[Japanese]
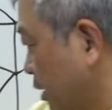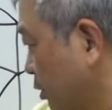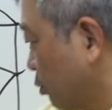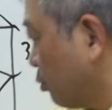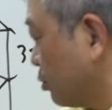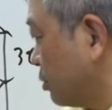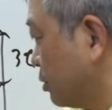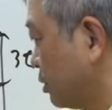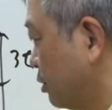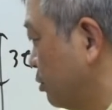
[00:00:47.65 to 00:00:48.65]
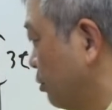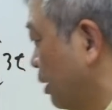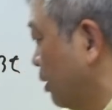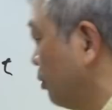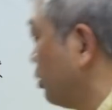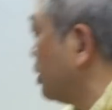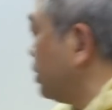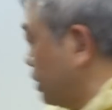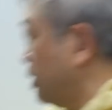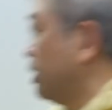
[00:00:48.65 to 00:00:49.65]
けてここっていうのは同
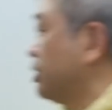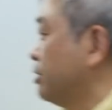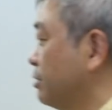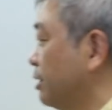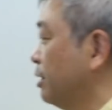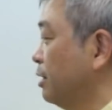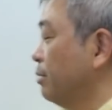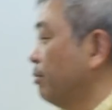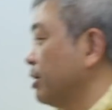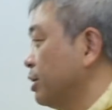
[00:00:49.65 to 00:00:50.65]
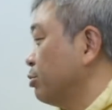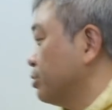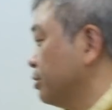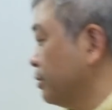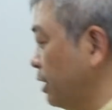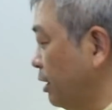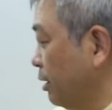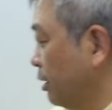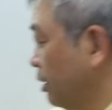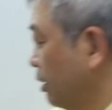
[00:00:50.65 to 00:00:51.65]
じ式になっちゃうんでまだ1つ。
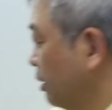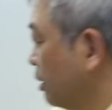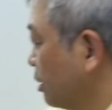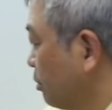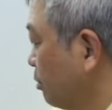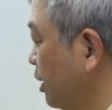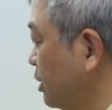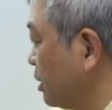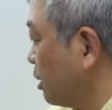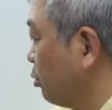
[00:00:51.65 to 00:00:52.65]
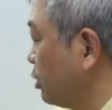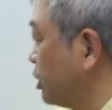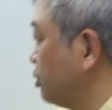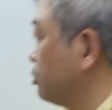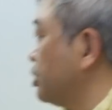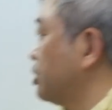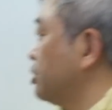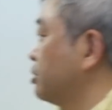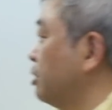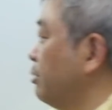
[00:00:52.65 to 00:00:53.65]
で面積が5ですよって式
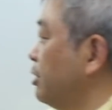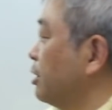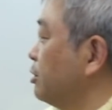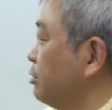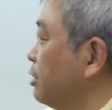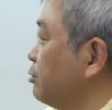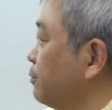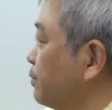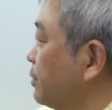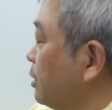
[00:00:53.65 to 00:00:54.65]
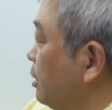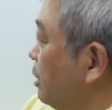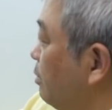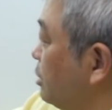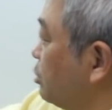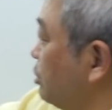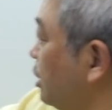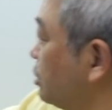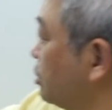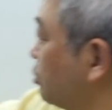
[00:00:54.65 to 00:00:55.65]
作ればいいだけですよねと。まずとりあ
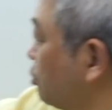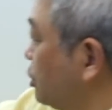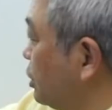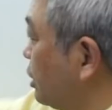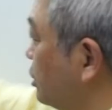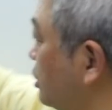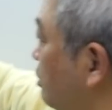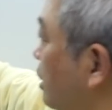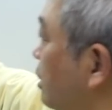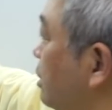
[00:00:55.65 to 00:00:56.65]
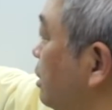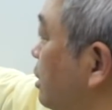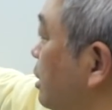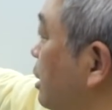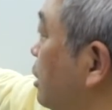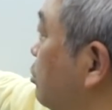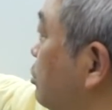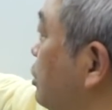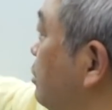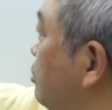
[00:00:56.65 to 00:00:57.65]
えずこっちに関しては、えっと、
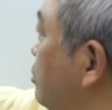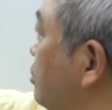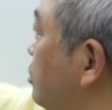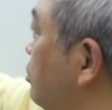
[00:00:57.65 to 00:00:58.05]
2分